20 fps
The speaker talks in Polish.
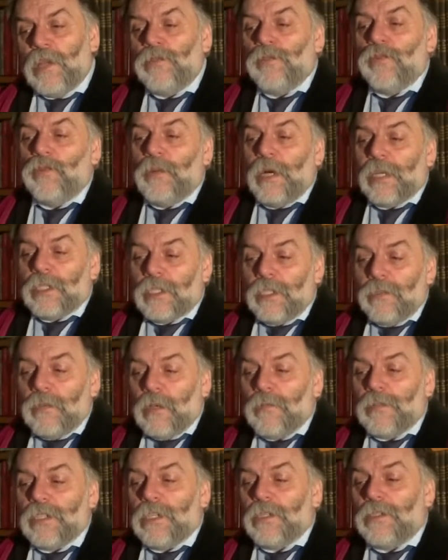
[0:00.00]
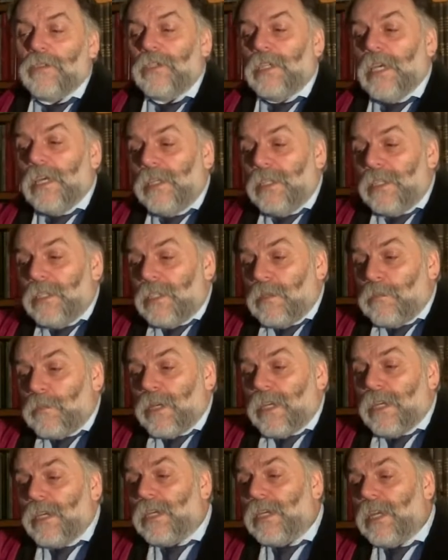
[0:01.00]
Tłumaczyłem, że to jelity
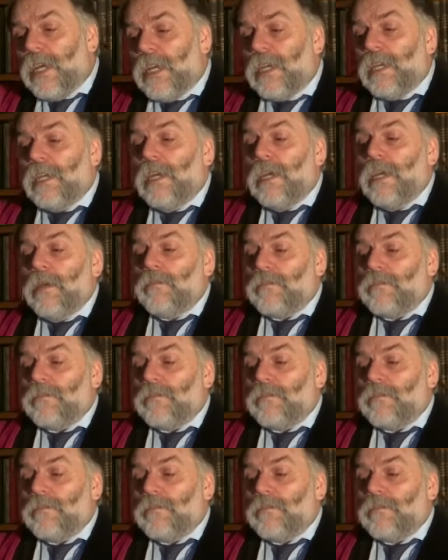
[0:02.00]
PRL,